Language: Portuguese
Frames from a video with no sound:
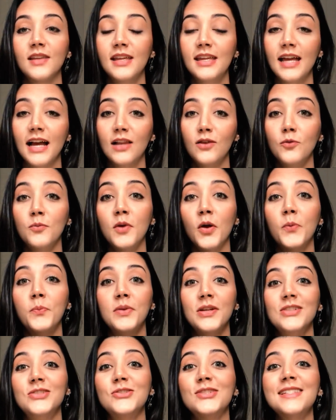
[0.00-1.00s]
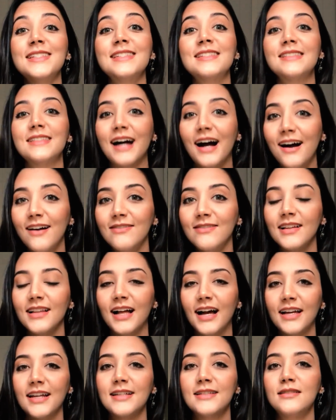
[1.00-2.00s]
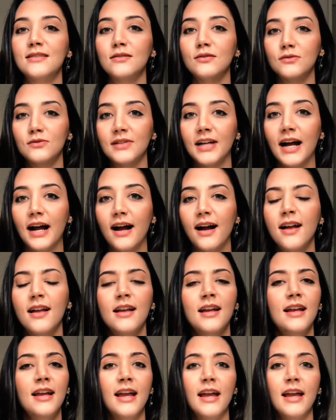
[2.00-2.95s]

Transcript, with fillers: e a Lumelpidium estava lá nesse lugar.